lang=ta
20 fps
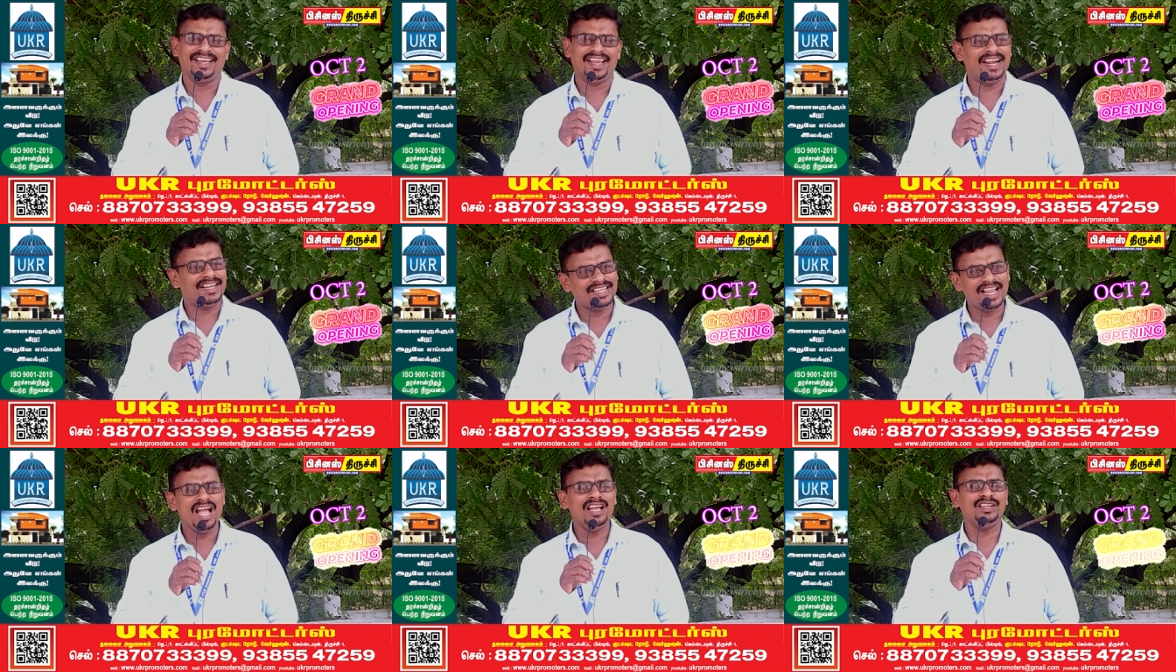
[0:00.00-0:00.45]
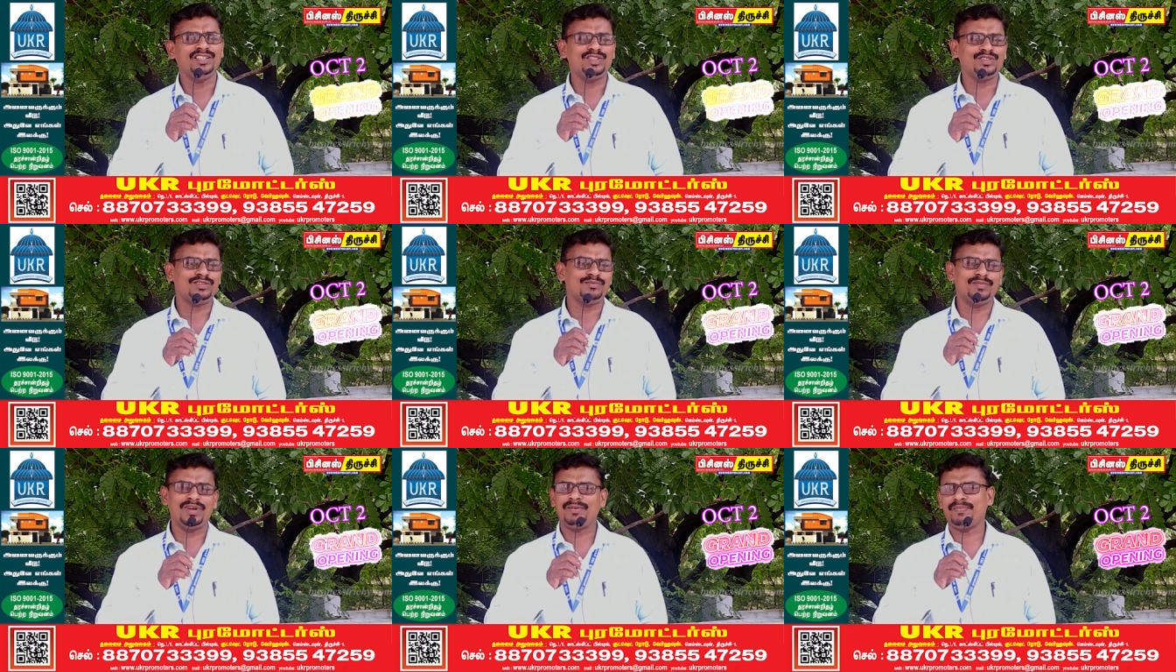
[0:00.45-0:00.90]

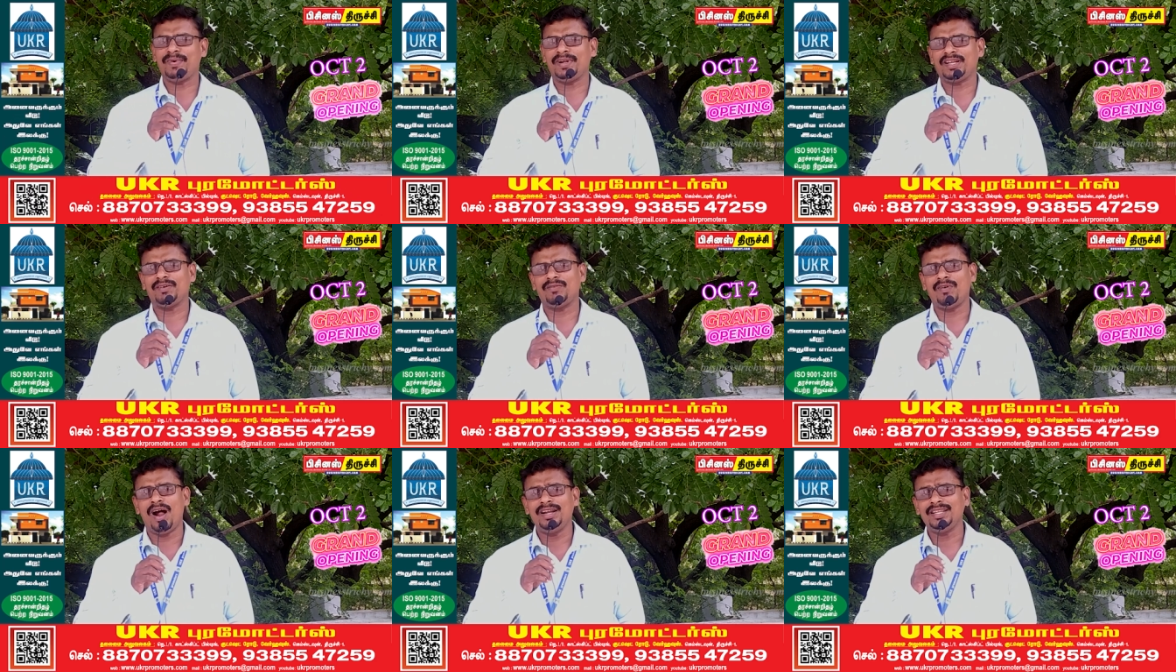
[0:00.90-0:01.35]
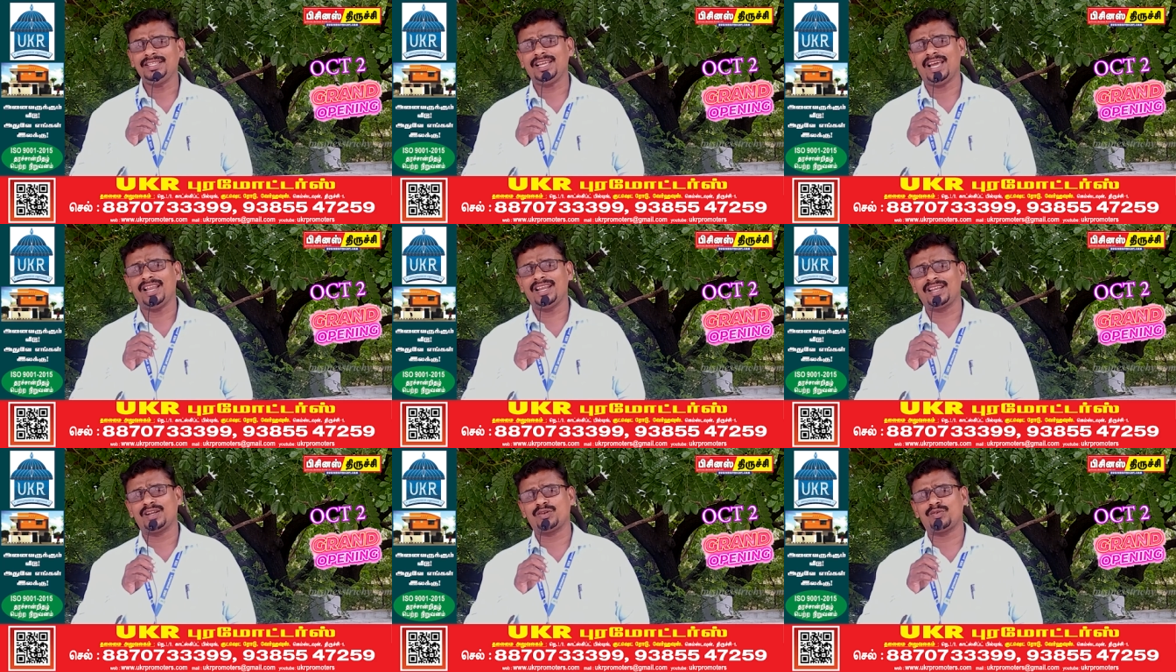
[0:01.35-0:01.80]
எட்டாயிரத்துக்கும் மேற்பட்ட
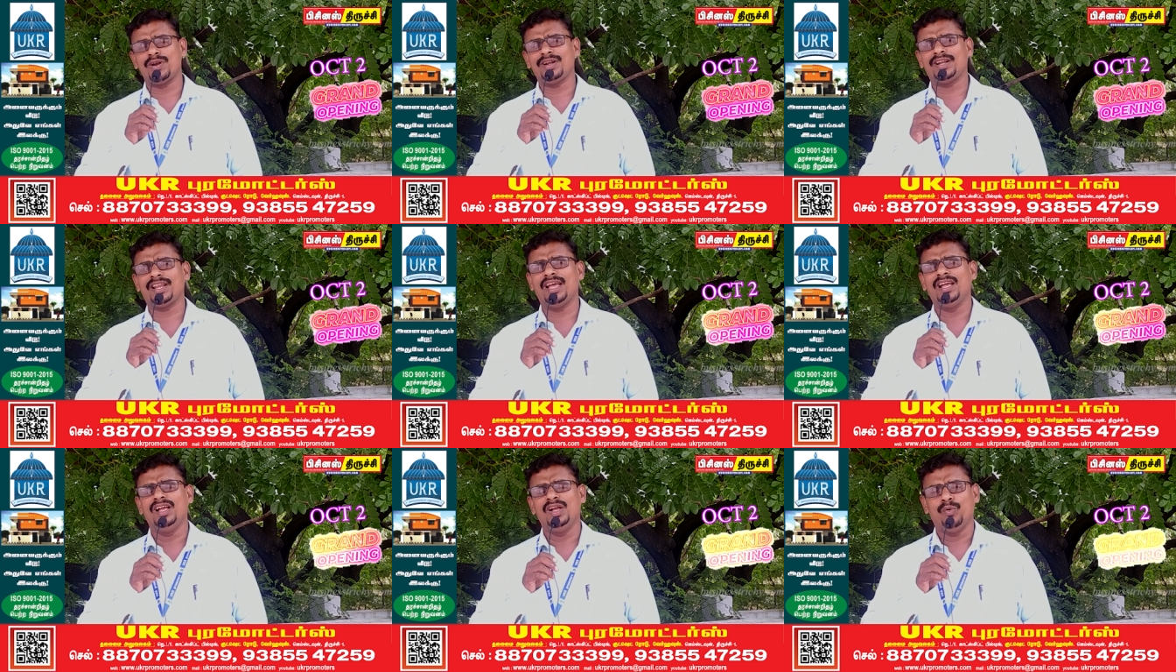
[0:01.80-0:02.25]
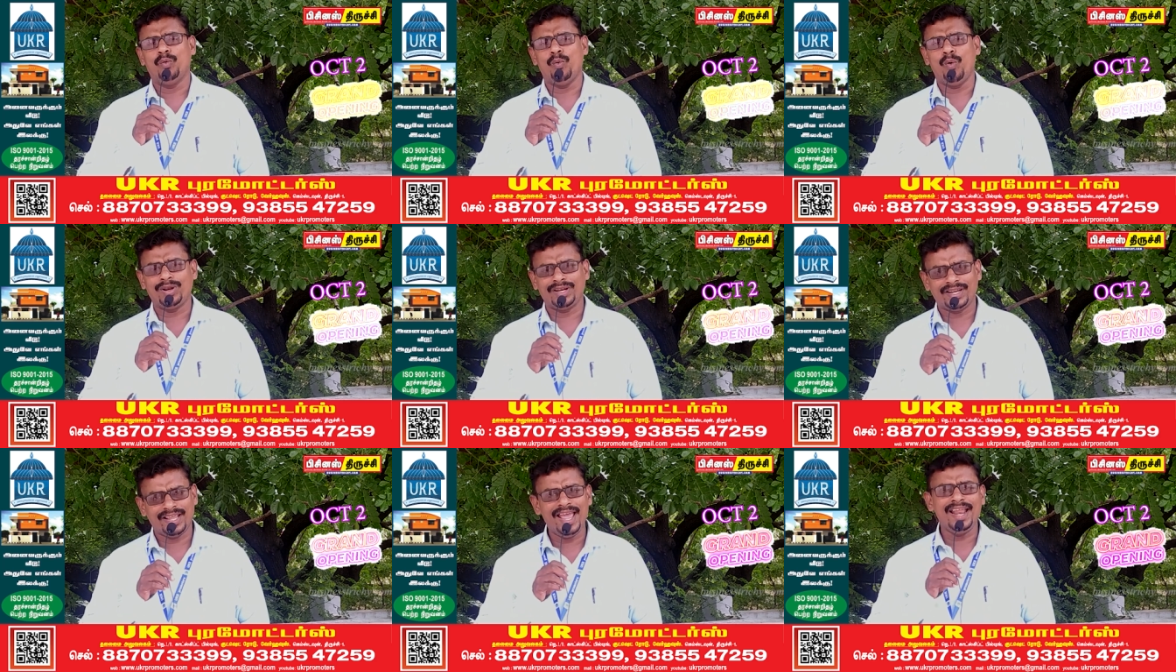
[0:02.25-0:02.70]
வாடிக்கையாளரை கொண்ட
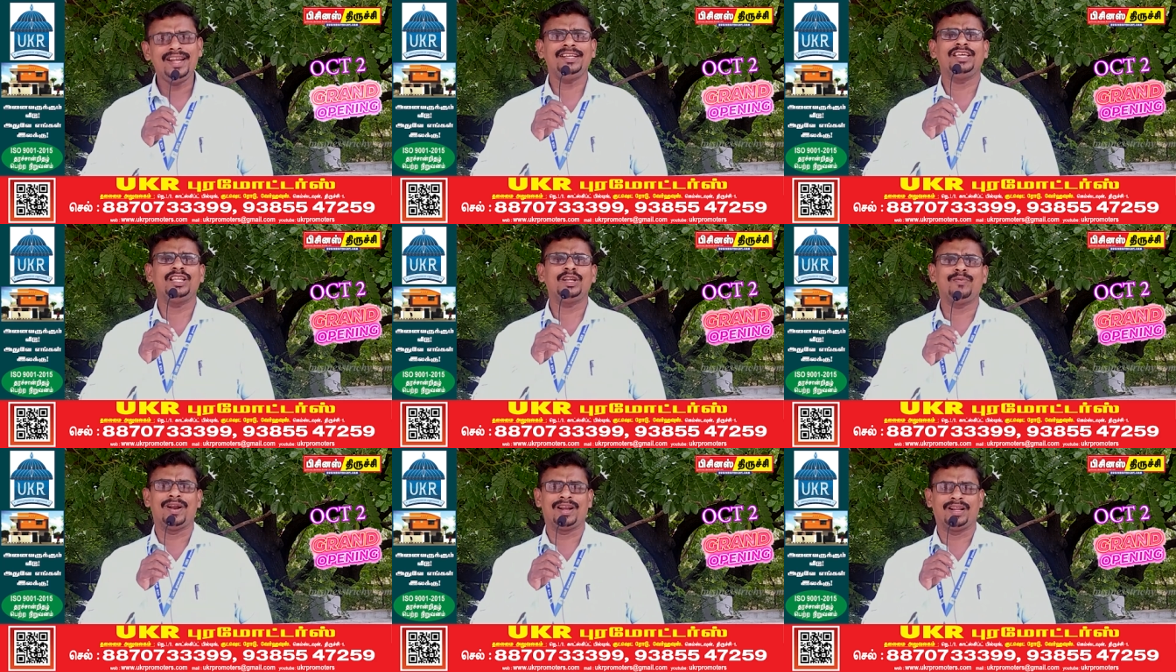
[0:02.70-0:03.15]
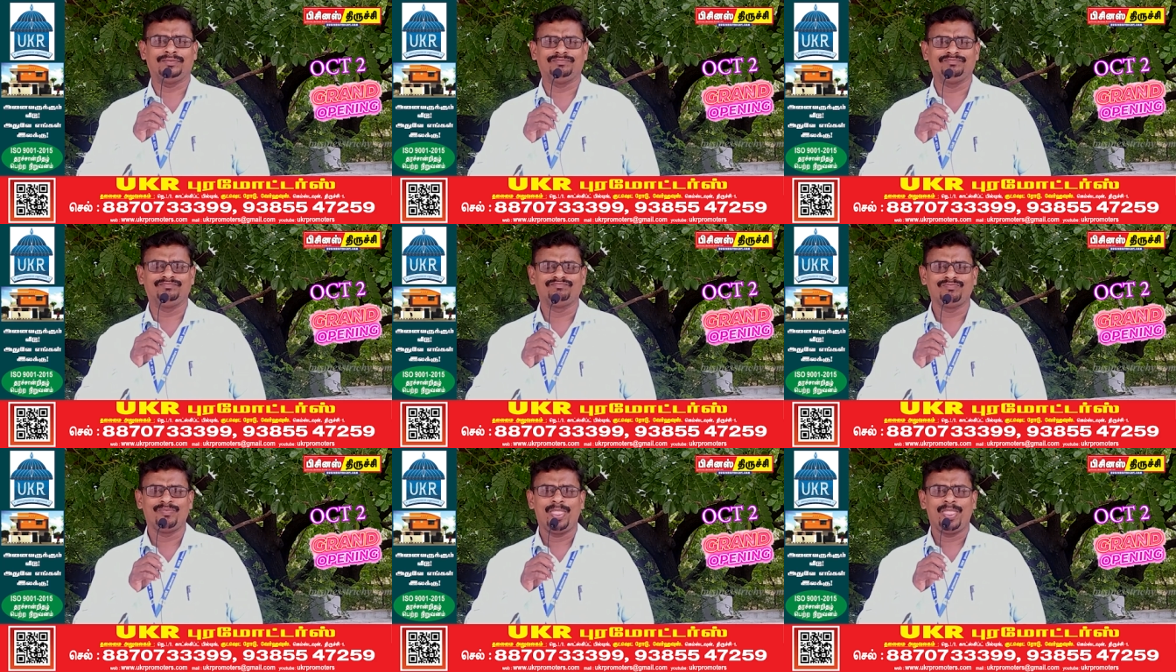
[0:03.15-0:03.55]
ஒரே நிறுவனம்